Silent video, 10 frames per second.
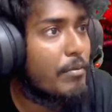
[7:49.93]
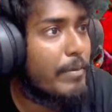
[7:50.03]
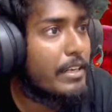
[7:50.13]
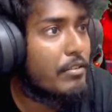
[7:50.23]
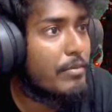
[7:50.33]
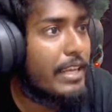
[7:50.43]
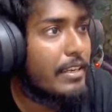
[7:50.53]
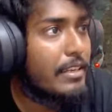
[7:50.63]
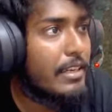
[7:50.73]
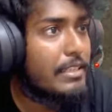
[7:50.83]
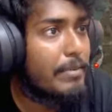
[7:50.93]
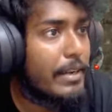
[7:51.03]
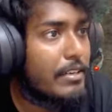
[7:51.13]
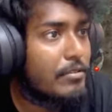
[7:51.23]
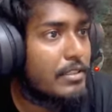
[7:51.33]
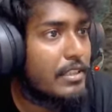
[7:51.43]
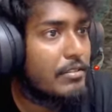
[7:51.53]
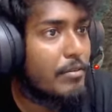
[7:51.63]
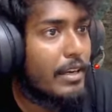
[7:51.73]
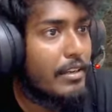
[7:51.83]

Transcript: প্যাকেট করবো দেখ এই যে প্যাকেট করছে দেখছো ভাই